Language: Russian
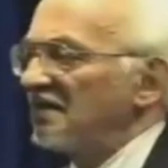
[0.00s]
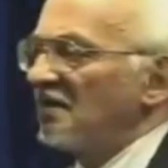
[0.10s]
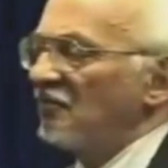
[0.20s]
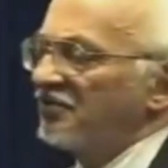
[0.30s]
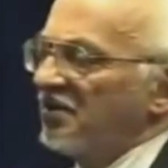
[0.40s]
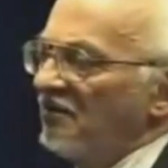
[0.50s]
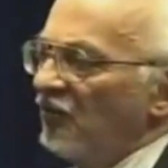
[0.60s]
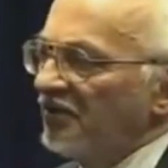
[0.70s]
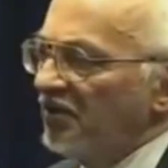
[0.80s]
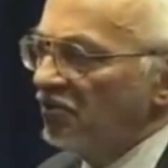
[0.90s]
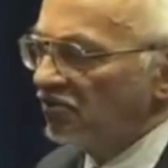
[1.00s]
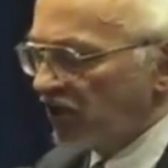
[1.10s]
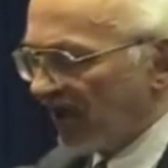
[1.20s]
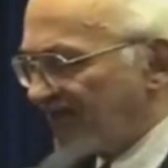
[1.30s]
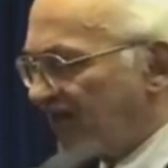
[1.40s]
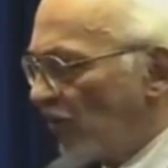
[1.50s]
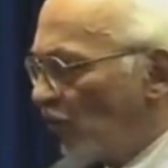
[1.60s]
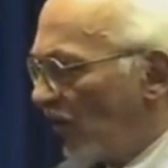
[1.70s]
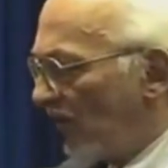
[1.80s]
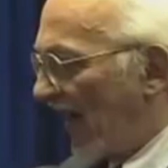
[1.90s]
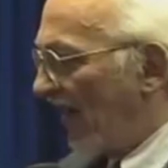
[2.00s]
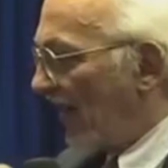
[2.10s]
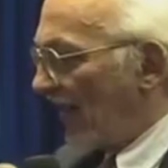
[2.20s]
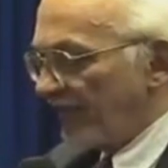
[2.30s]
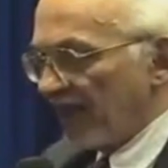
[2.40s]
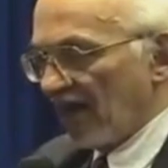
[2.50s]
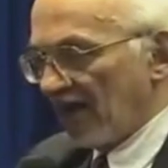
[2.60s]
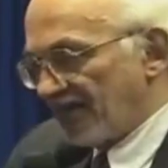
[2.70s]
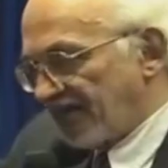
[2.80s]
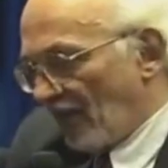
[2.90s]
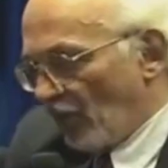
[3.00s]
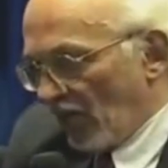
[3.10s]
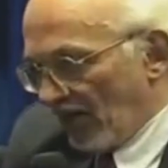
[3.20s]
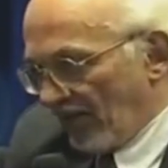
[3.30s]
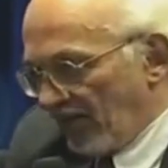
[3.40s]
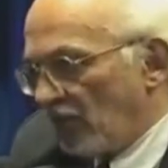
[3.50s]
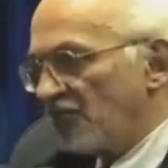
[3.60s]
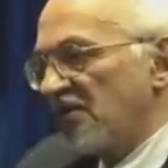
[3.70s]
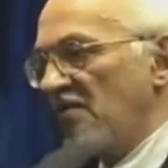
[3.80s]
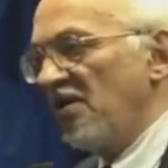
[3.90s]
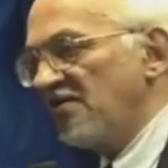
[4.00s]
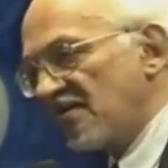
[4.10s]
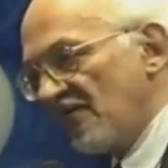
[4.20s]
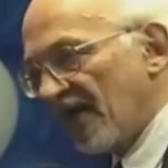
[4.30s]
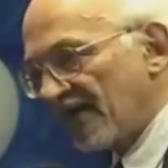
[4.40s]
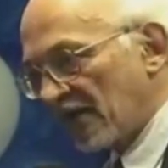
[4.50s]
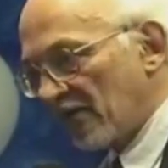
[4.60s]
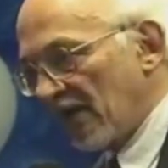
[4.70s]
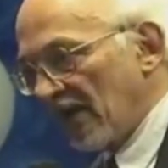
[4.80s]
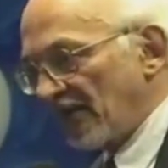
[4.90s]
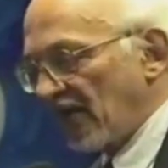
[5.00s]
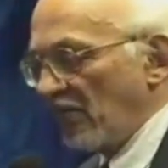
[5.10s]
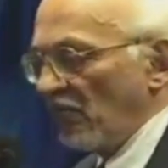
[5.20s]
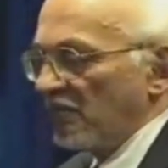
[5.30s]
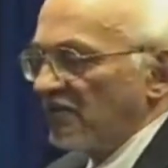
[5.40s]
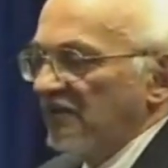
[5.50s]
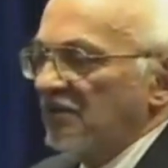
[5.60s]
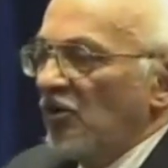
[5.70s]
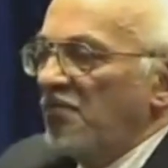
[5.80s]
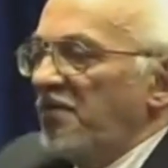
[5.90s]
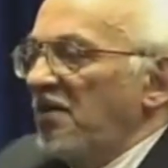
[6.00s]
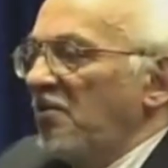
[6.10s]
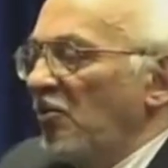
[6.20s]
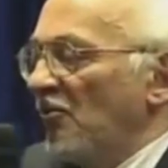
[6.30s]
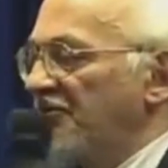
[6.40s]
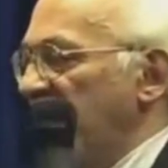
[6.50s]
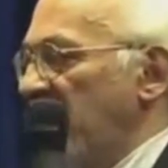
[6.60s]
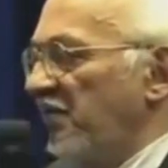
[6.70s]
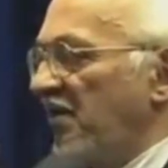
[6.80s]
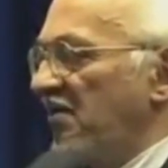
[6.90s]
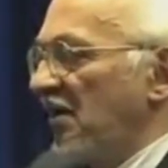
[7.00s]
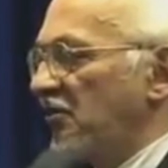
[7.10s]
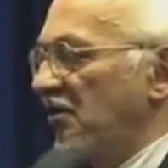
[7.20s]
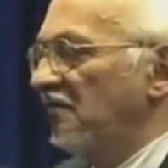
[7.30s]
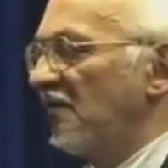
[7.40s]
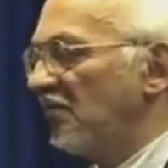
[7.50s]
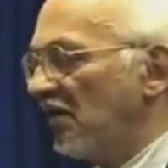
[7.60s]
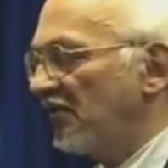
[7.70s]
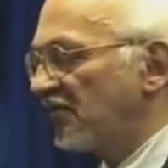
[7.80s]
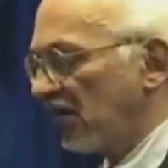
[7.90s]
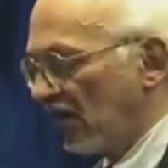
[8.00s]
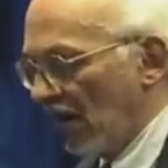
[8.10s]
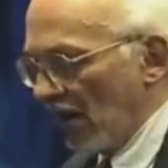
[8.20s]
Так вот, его ген, часть генома э, того вируса имеется в этом. Таким образом, вот такое перекрестная передача информации